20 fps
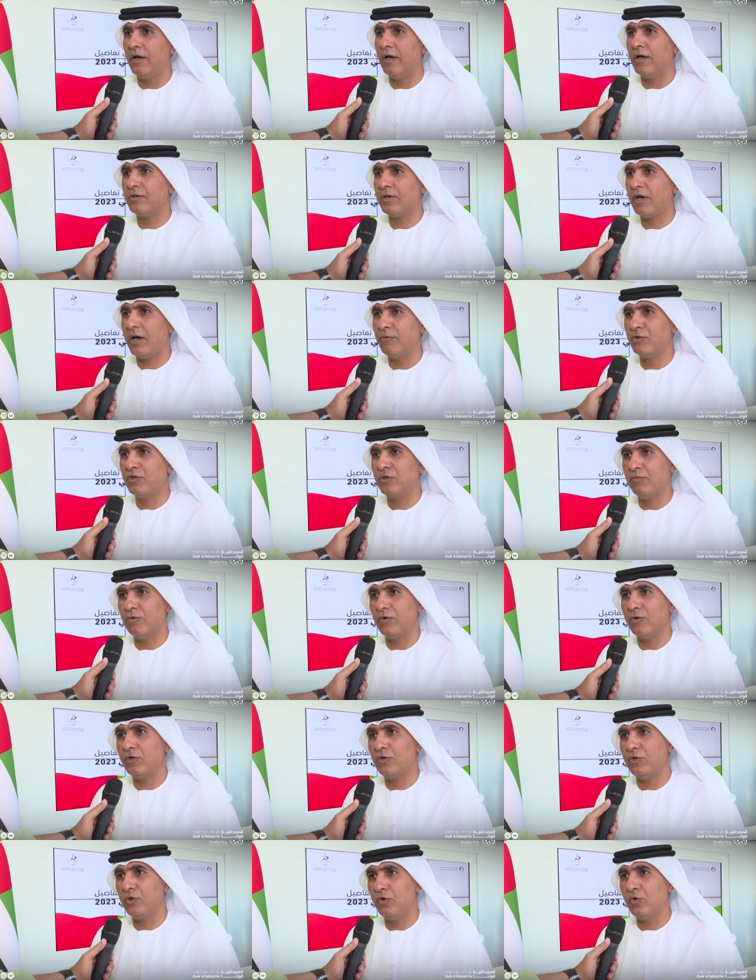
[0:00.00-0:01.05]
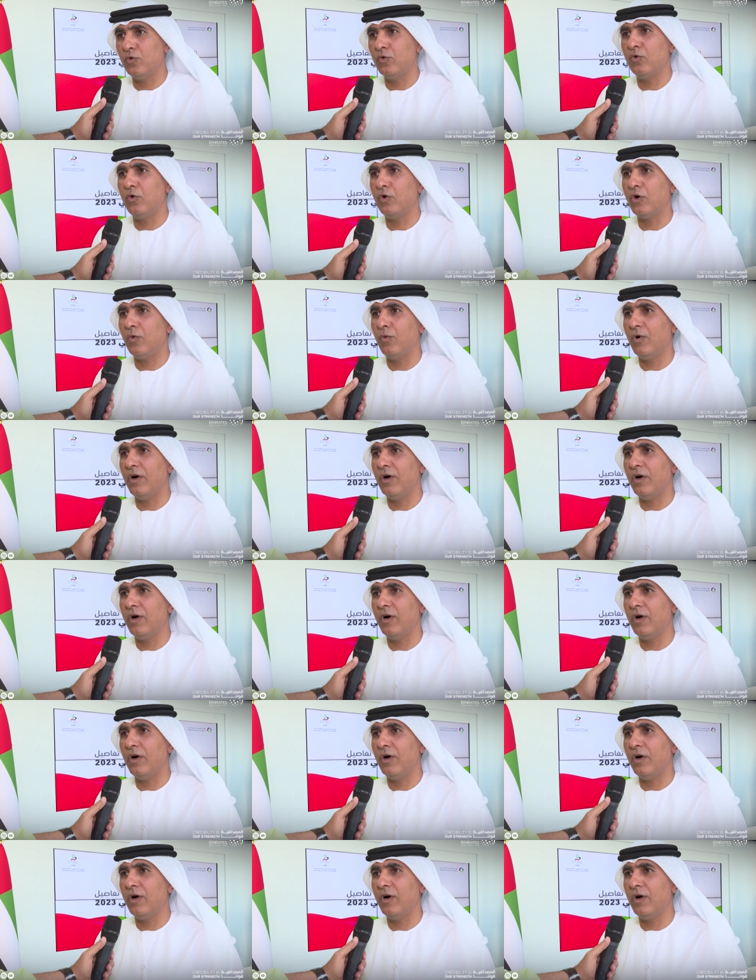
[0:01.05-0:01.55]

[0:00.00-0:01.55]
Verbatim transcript: اصحاب السمو الشيوخ